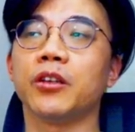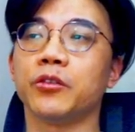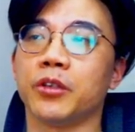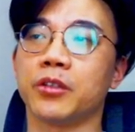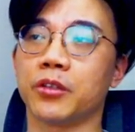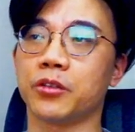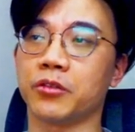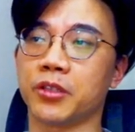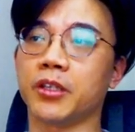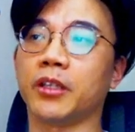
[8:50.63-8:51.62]
所以这个手
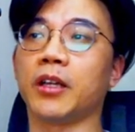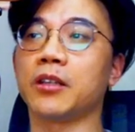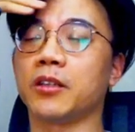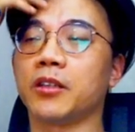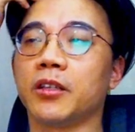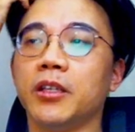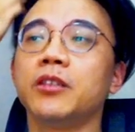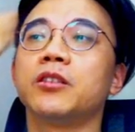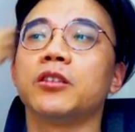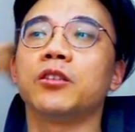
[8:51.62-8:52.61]
机可以当成一个应
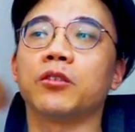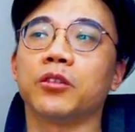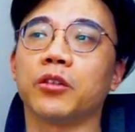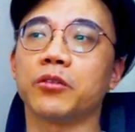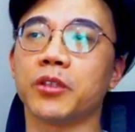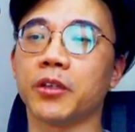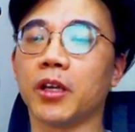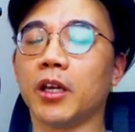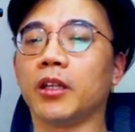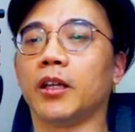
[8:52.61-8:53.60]
急用的东西。
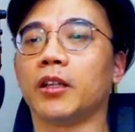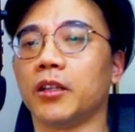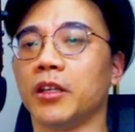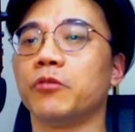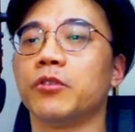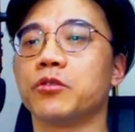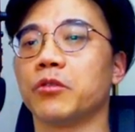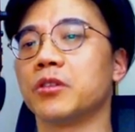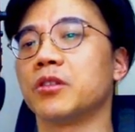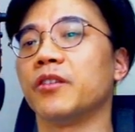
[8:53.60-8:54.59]
那它的英文
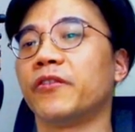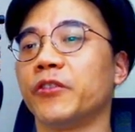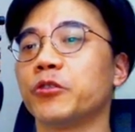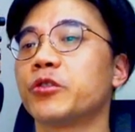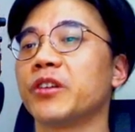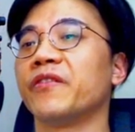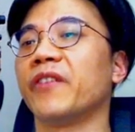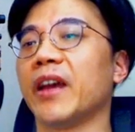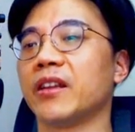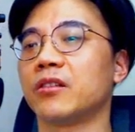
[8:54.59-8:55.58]
说的是 a future
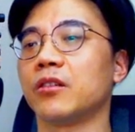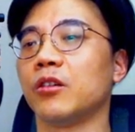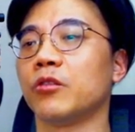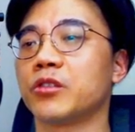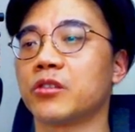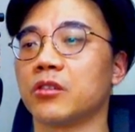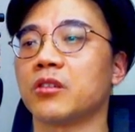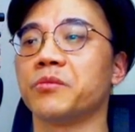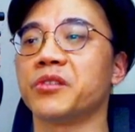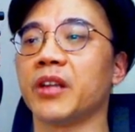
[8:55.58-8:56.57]
event or
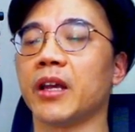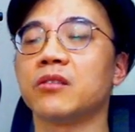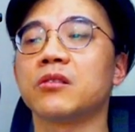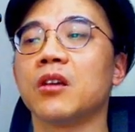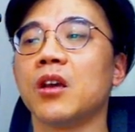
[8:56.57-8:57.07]
circumstance。